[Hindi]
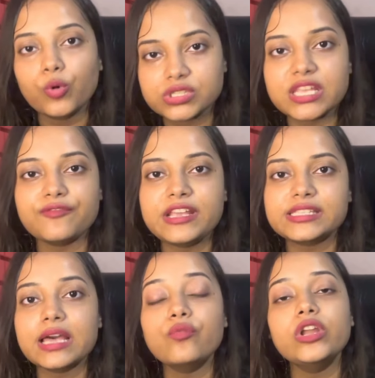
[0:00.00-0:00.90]
बुक की फीस
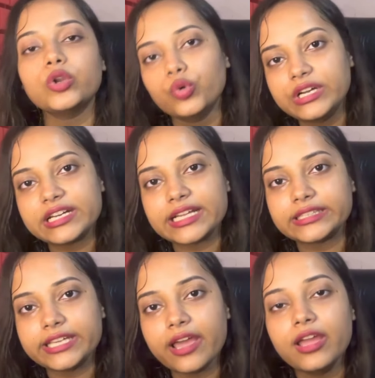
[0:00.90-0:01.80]
है वो इंक्लूडेड
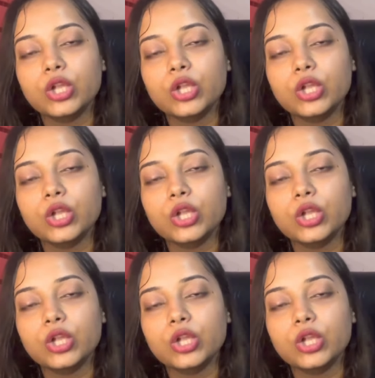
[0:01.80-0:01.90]
रहती है